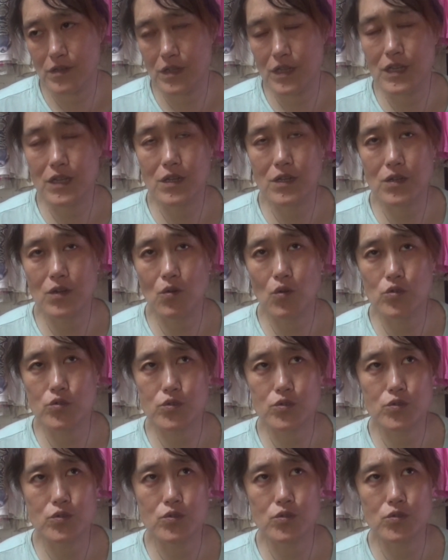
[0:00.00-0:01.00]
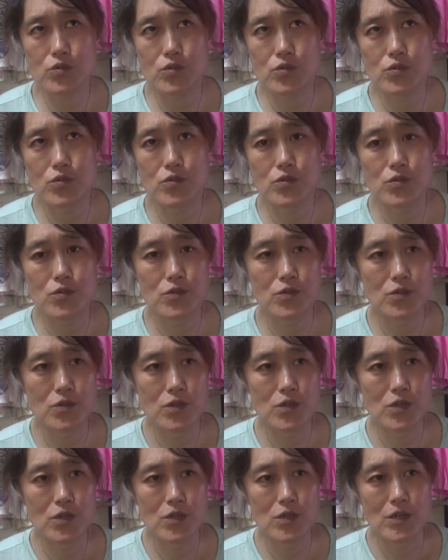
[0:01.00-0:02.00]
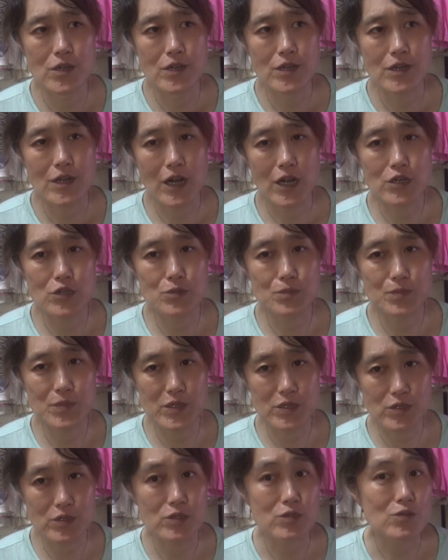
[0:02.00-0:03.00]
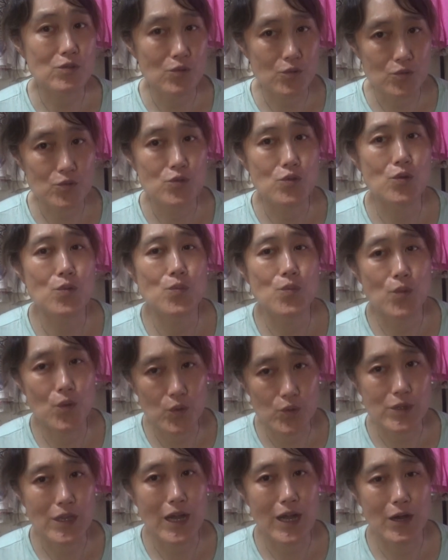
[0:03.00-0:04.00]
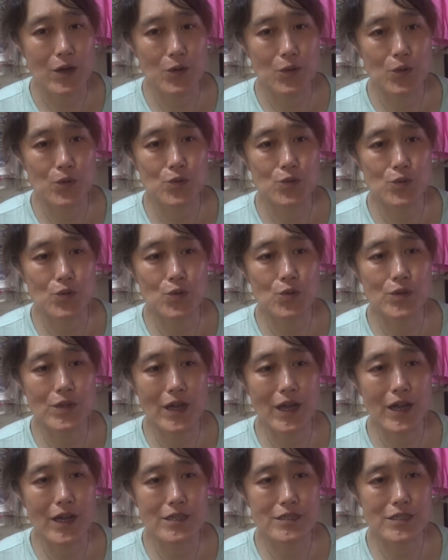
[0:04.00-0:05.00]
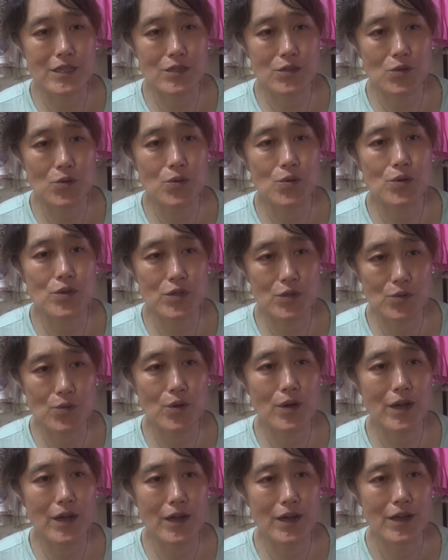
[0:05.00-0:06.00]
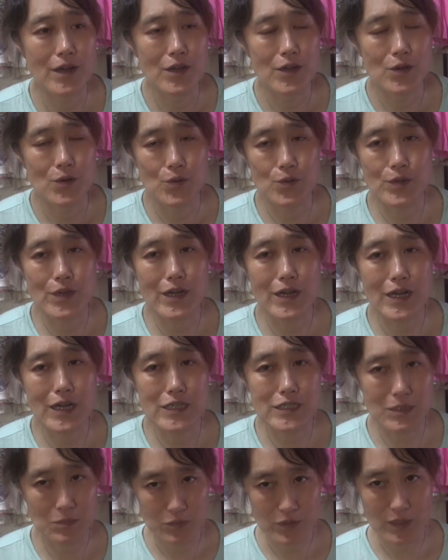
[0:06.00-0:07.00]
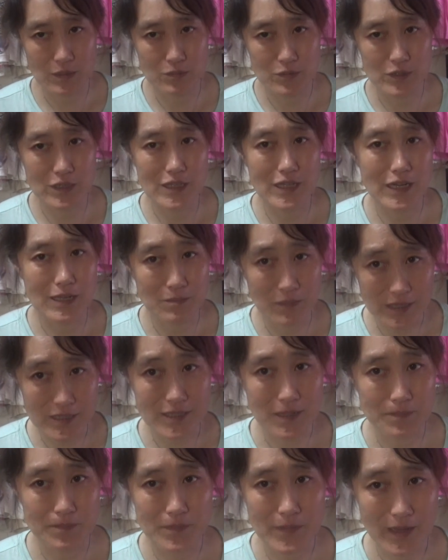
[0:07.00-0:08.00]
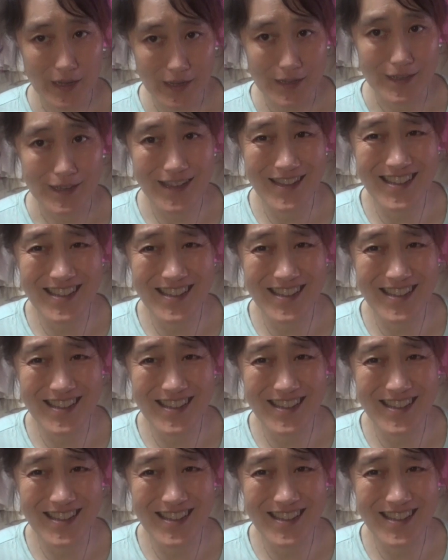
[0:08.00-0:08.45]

リンゴ酢、カルピスソルトウォーターを飲んだあっちゃんのお昼ご飯お腹がチャプチャプになりました。はい。